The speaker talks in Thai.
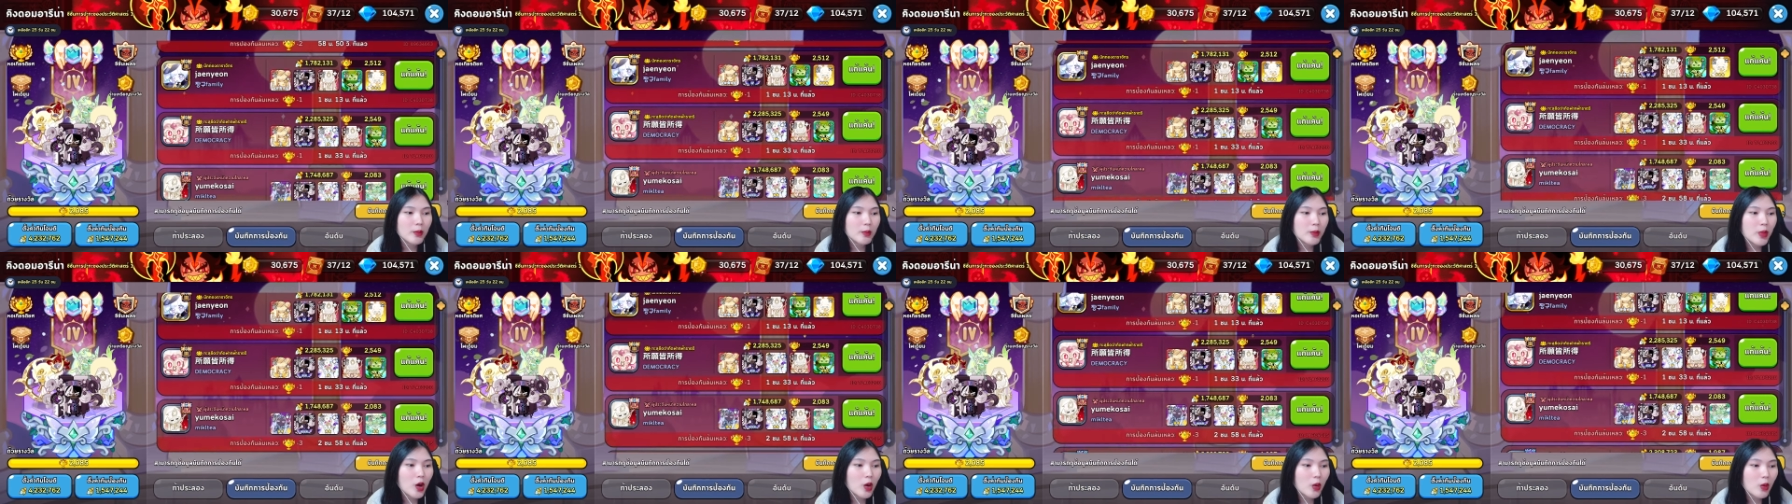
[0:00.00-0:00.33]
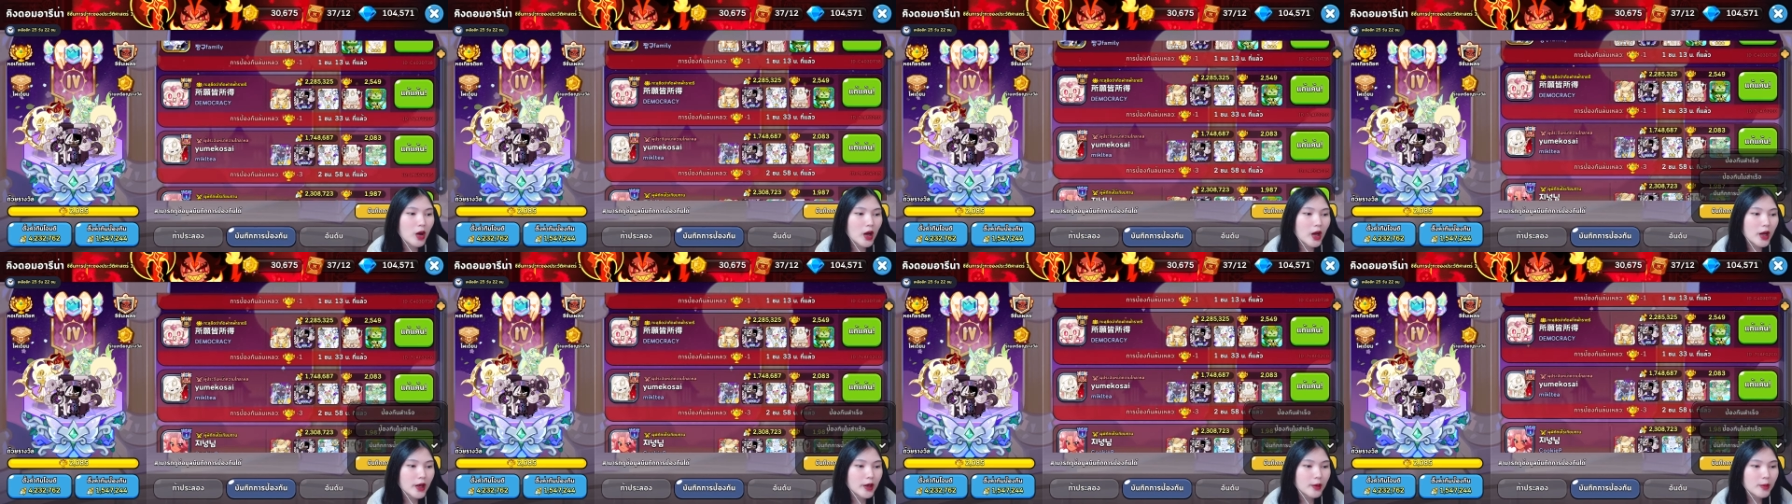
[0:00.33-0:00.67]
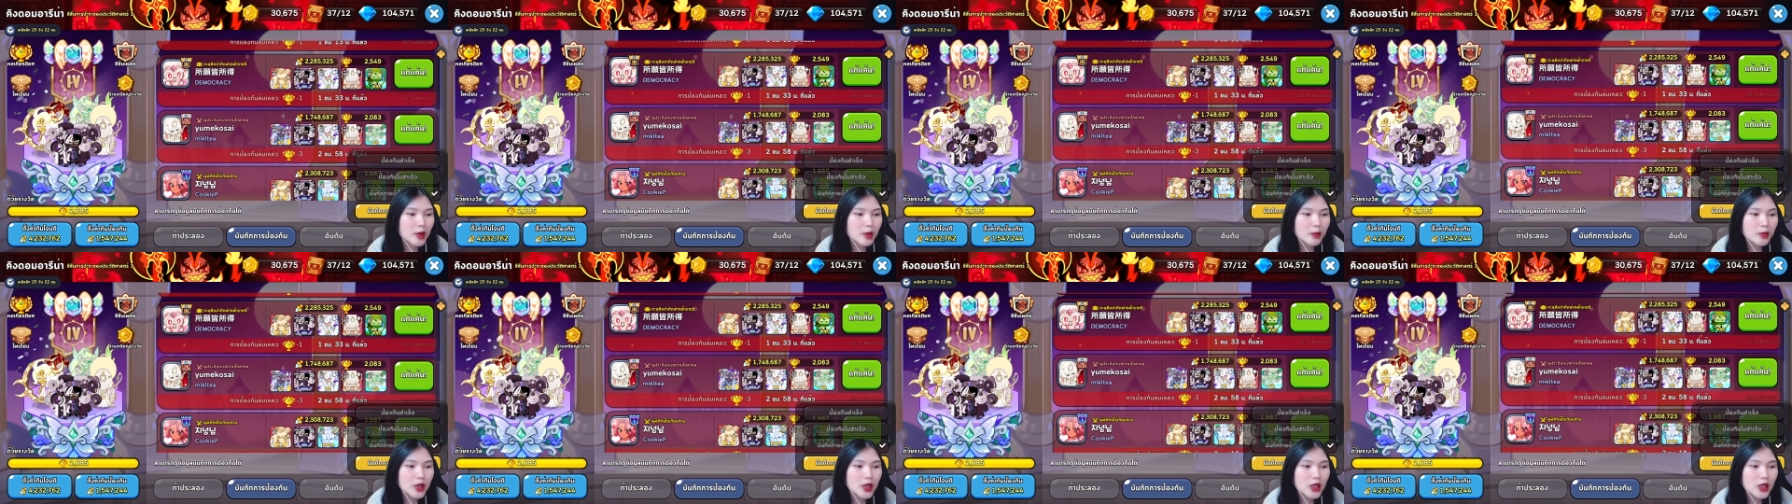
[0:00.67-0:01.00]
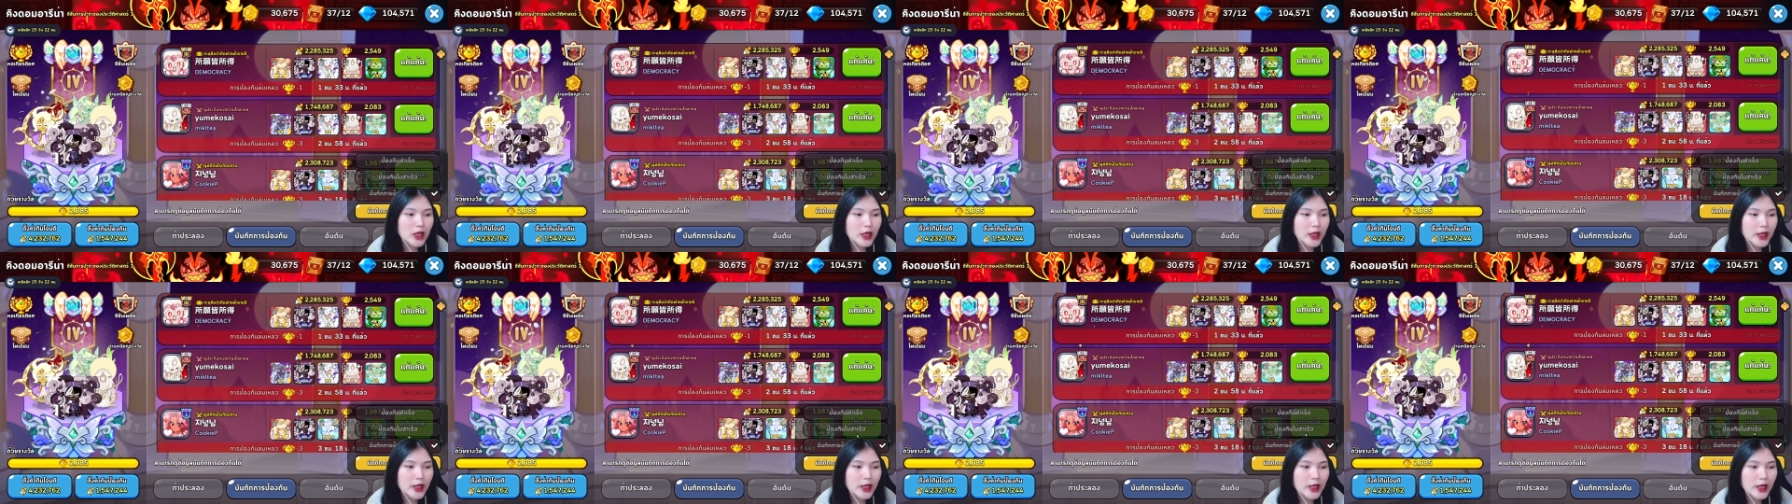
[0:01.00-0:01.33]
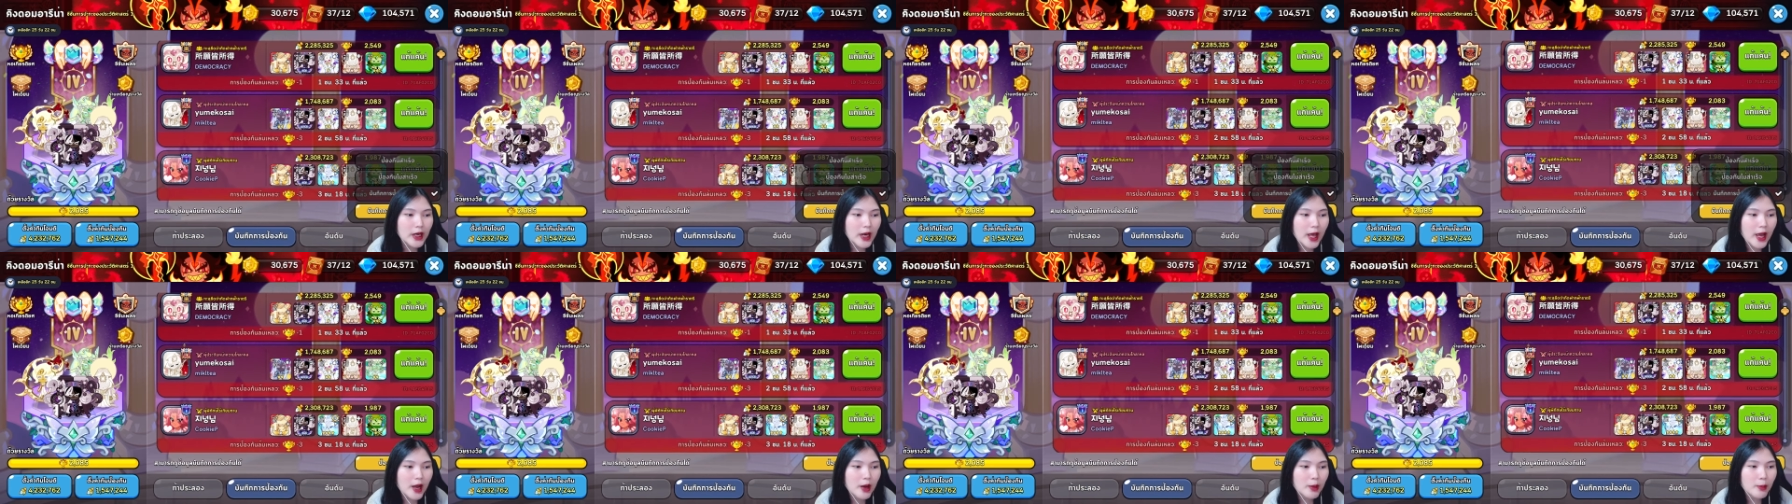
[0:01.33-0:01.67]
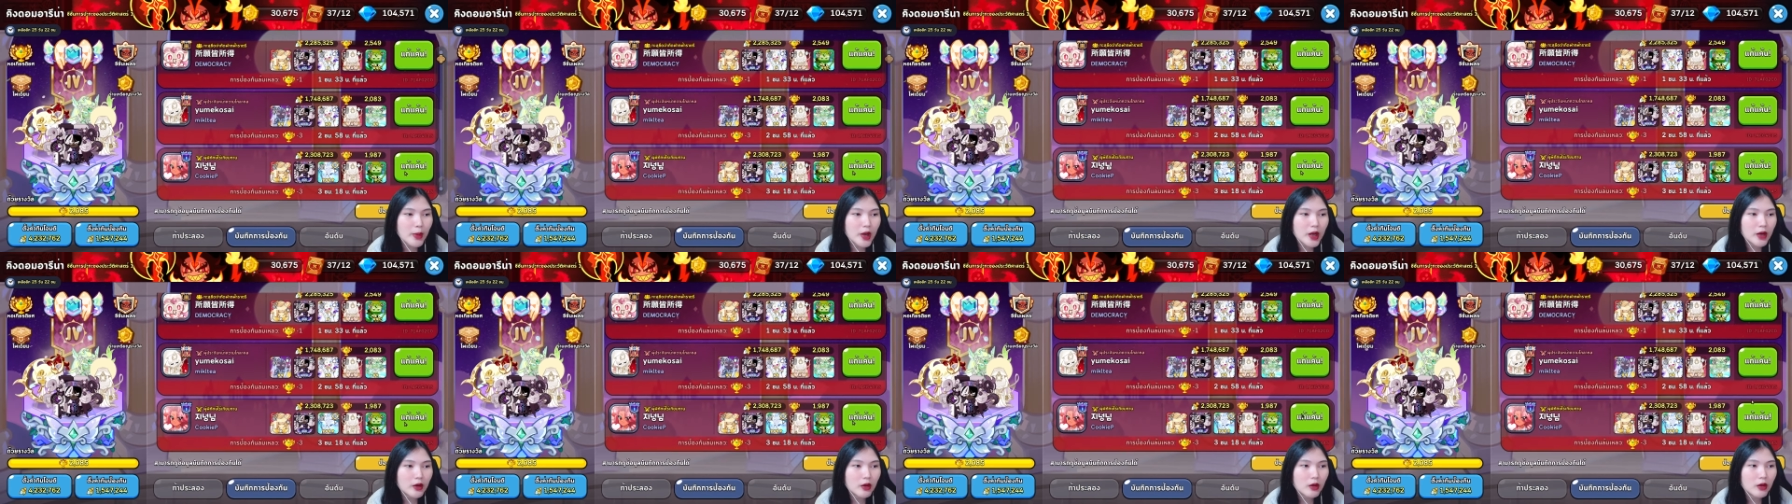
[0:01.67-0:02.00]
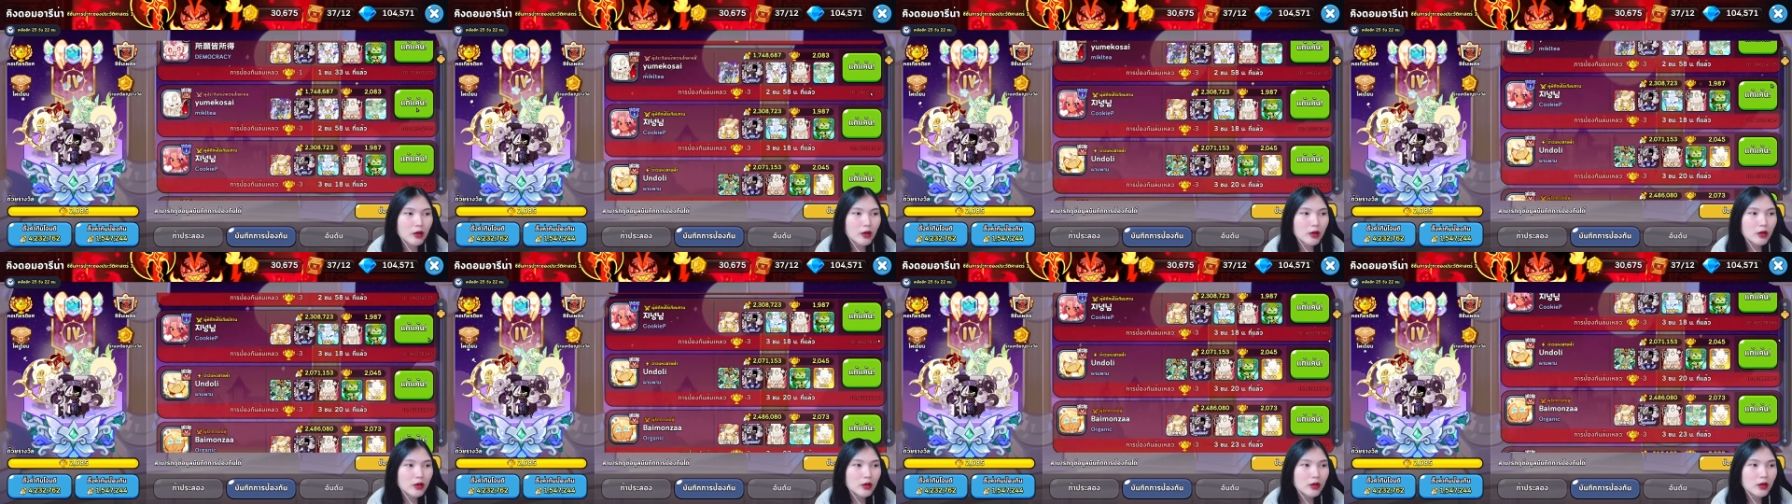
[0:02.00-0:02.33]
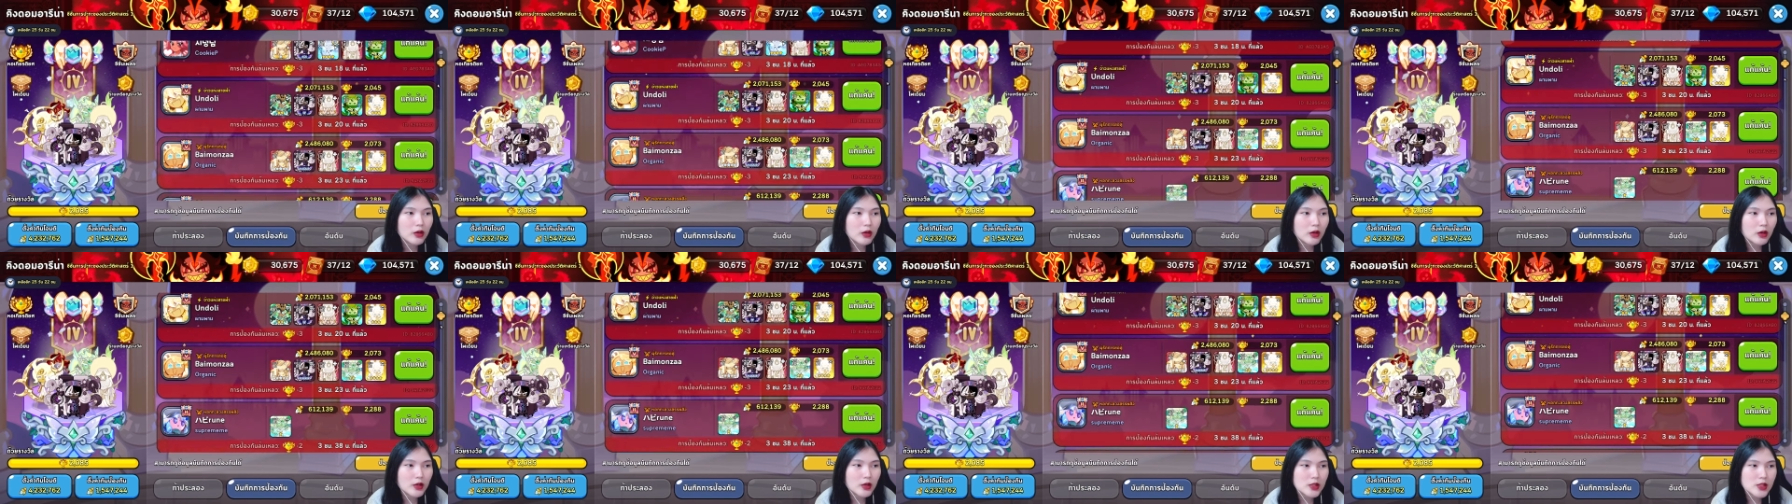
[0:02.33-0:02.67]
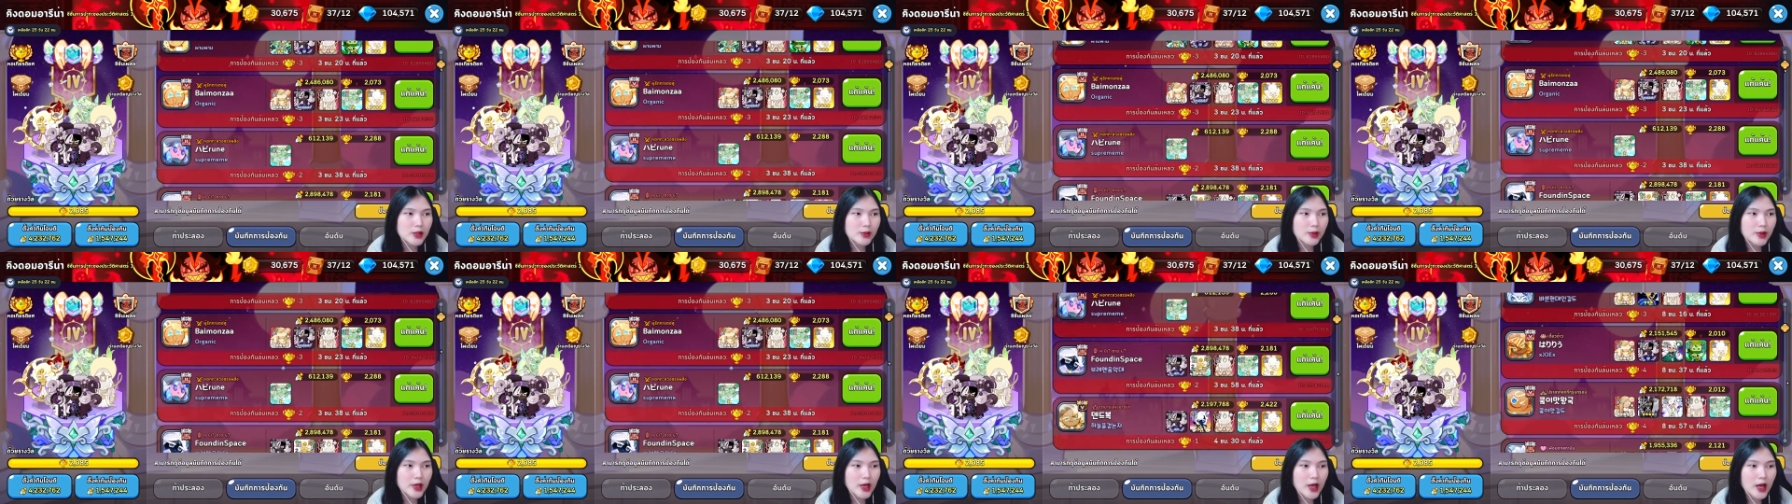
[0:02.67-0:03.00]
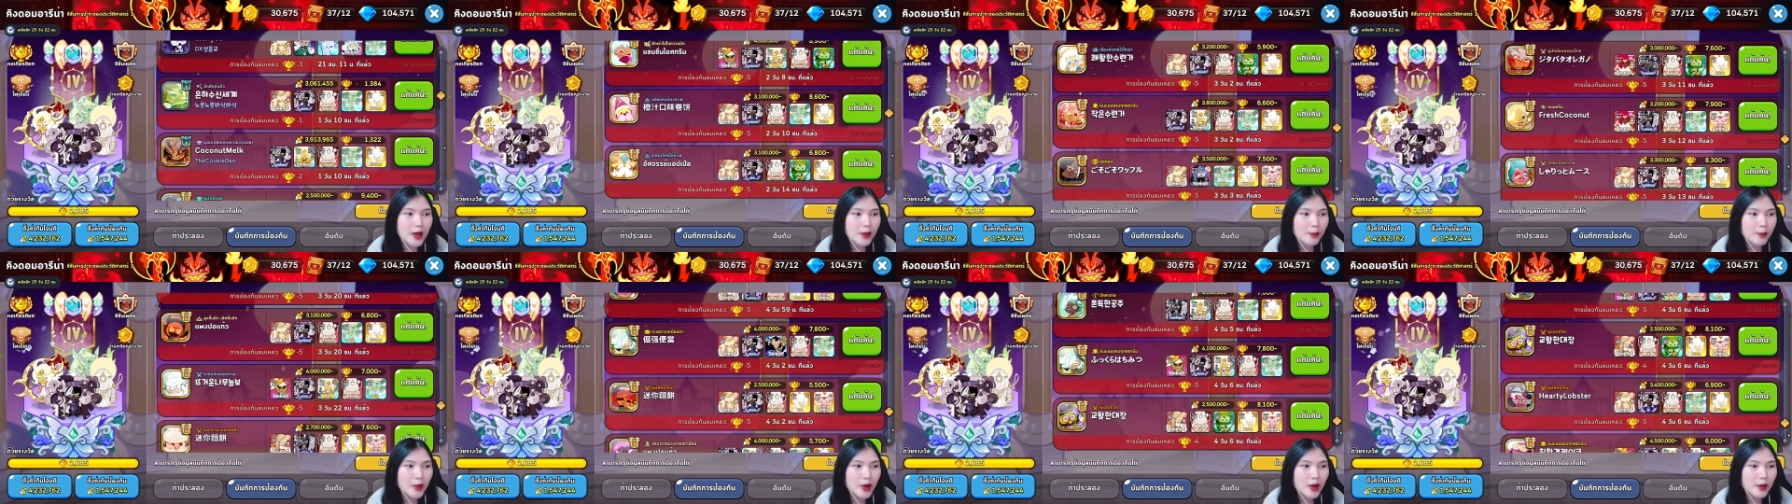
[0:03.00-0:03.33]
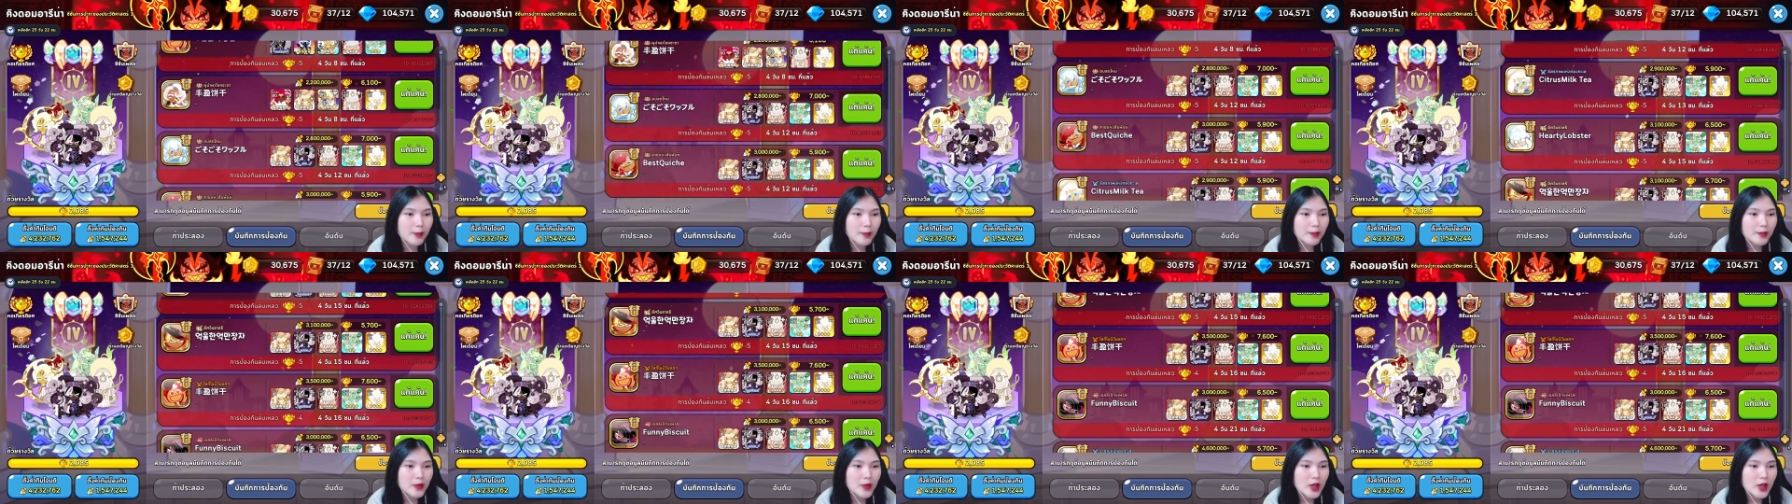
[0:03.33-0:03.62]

เพราะว่าอันนี้มันเพิ่งรีแรงมาเนาะเดี๋ยวเราจะพยายามแบบ